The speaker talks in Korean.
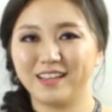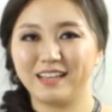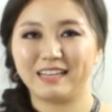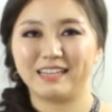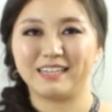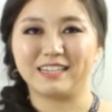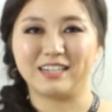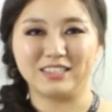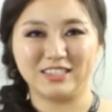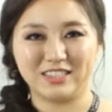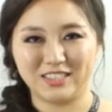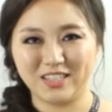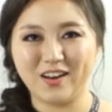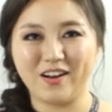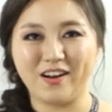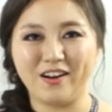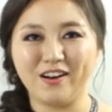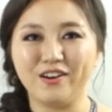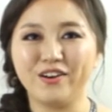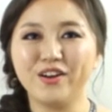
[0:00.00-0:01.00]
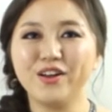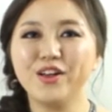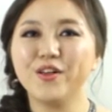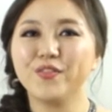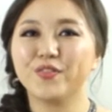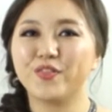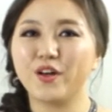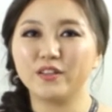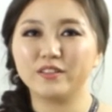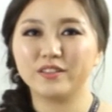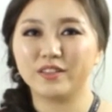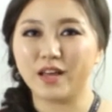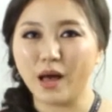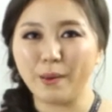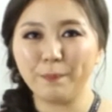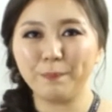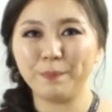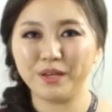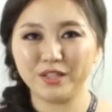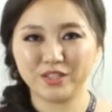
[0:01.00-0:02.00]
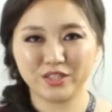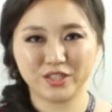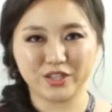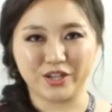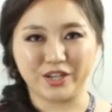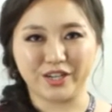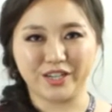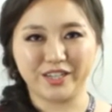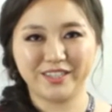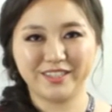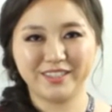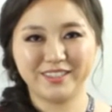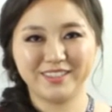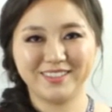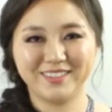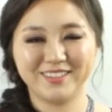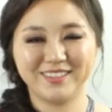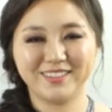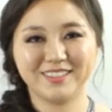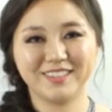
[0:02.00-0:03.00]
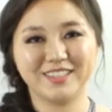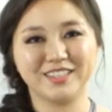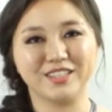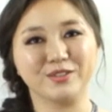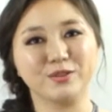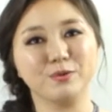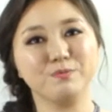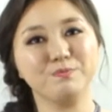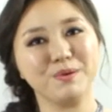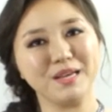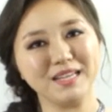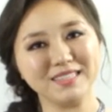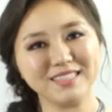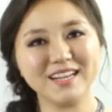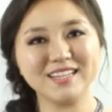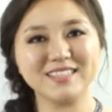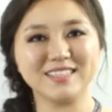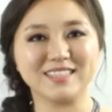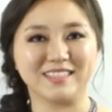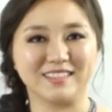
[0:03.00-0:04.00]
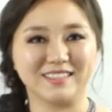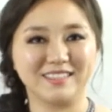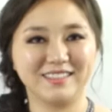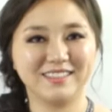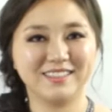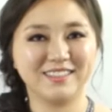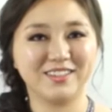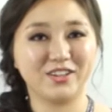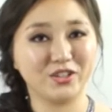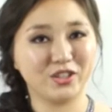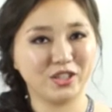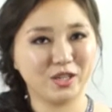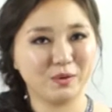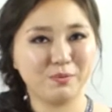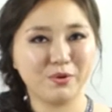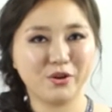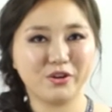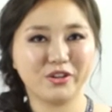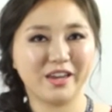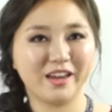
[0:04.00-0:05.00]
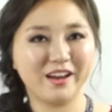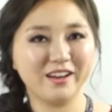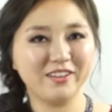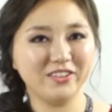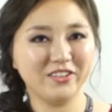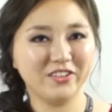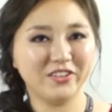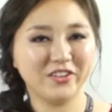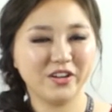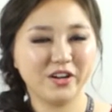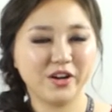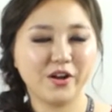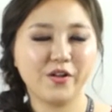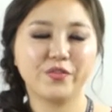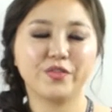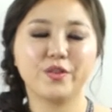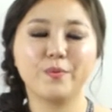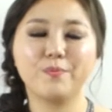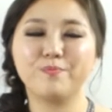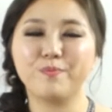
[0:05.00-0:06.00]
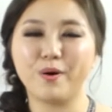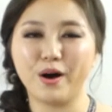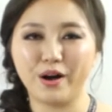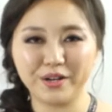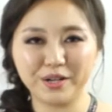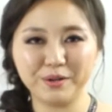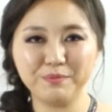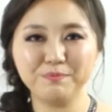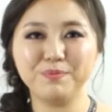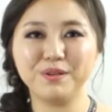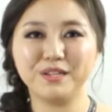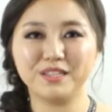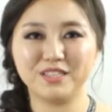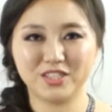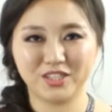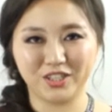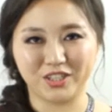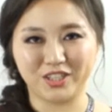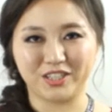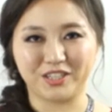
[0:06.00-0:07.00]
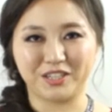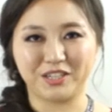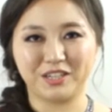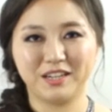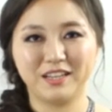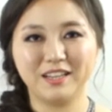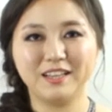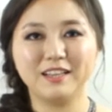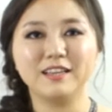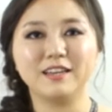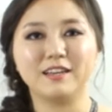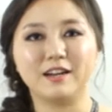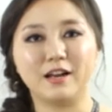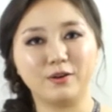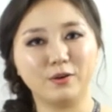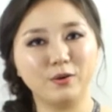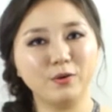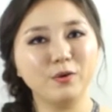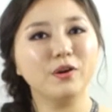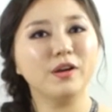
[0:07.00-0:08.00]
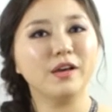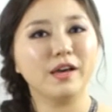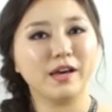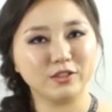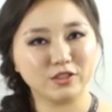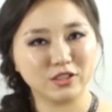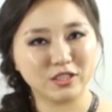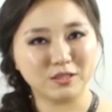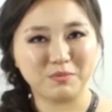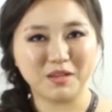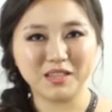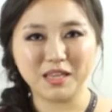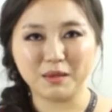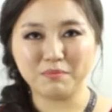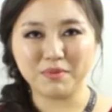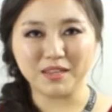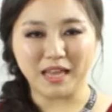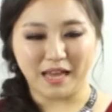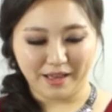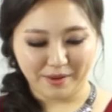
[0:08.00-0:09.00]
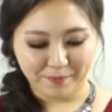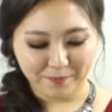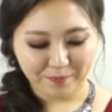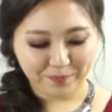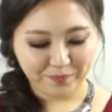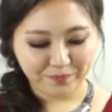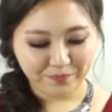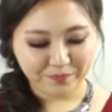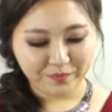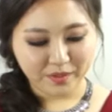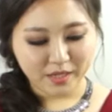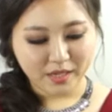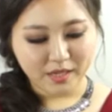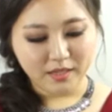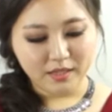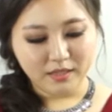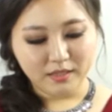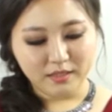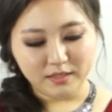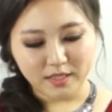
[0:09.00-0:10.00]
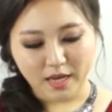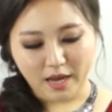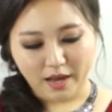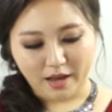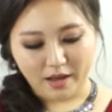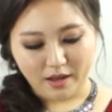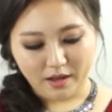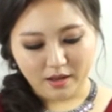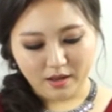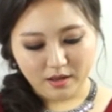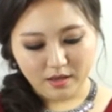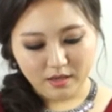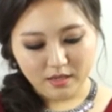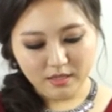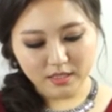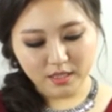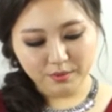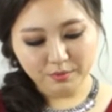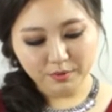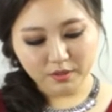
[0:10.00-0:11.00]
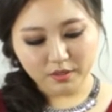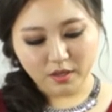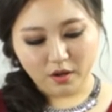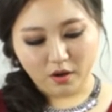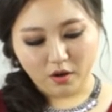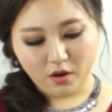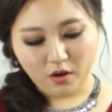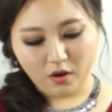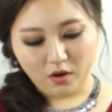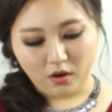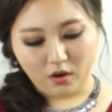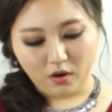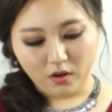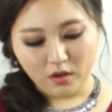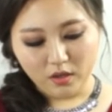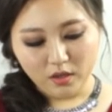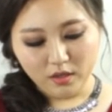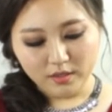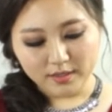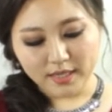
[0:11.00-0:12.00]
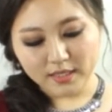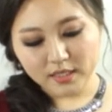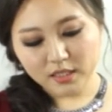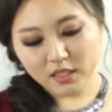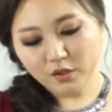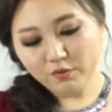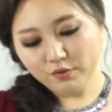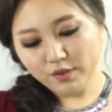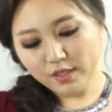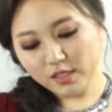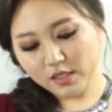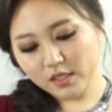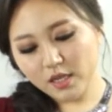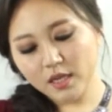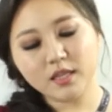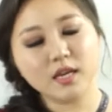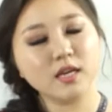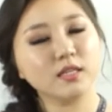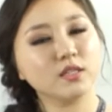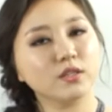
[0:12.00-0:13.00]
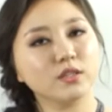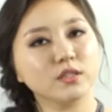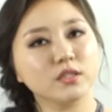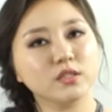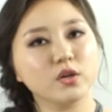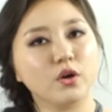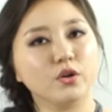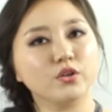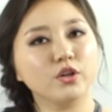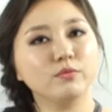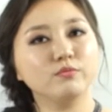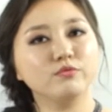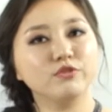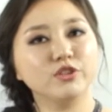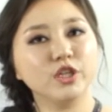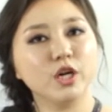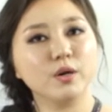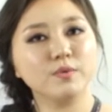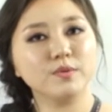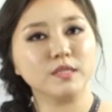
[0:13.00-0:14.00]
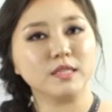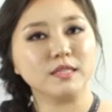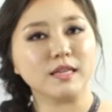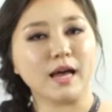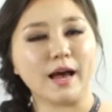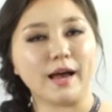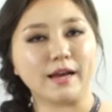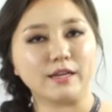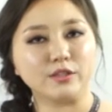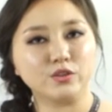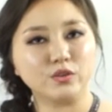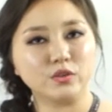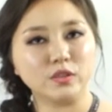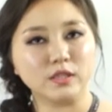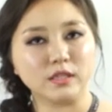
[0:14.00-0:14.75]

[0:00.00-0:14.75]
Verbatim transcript: 그렇죠. The top picture. 그리고 B 사진 어떻게 표현해요? The bottom picture 이라고 해주시면 됩니다. 자, 이제부터 사진의 위치에 대해서는 전혀 무리 없이 다 알 수